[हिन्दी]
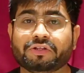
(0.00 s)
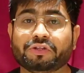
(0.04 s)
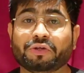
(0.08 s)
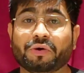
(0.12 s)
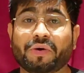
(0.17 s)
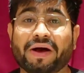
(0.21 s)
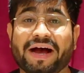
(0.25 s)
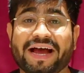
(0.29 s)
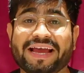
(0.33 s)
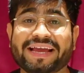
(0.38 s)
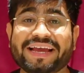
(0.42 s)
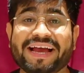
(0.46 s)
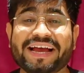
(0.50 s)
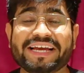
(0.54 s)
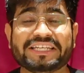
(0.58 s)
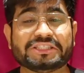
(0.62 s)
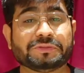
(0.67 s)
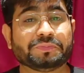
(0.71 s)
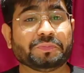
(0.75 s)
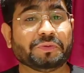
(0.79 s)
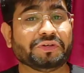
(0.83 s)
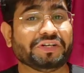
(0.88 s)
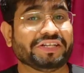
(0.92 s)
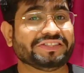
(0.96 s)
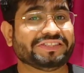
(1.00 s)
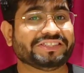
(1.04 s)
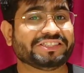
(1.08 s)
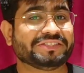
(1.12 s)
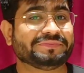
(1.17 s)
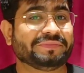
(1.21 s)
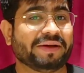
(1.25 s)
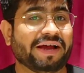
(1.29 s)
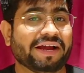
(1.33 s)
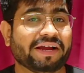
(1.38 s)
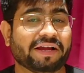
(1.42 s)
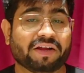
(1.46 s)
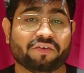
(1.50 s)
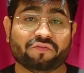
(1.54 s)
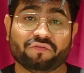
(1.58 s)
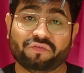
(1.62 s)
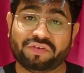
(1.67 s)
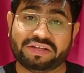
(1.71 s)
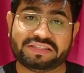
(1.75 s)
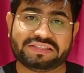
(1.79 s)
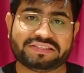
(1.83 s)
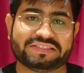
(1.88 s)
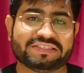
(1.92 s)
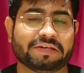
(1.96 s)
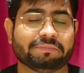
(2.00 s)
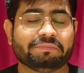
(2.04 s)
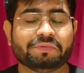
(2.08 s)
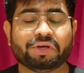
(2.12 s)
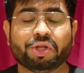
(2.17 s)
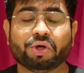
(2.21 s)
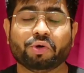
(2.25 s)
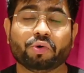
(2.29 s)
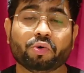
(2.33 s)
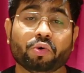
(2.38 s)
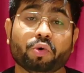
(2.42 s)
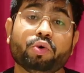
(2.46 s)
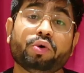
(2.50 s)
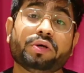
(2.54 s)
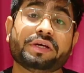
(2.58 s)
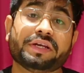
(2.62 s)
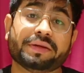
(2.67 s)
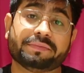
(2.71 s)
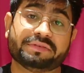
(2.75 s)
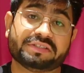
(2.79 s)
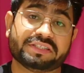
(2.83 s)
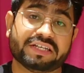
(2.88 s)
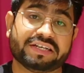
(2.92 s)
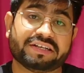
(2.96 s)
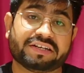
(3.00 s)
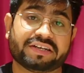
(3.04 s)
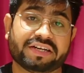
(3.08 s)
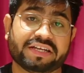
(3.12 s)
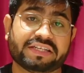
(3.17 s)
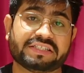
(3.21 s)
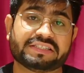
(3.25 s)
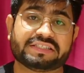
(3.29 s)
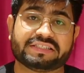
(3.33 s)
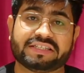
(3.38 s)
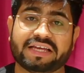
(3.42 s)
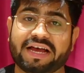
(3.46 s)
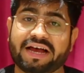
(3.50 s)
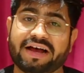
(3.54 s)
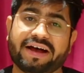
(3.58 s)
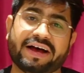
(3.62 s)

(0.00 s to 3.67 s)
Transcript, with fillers: तो हाय गाइस पुनित इज बैक विद सम न्यू कूल टिप्स एंड ट्रिक्स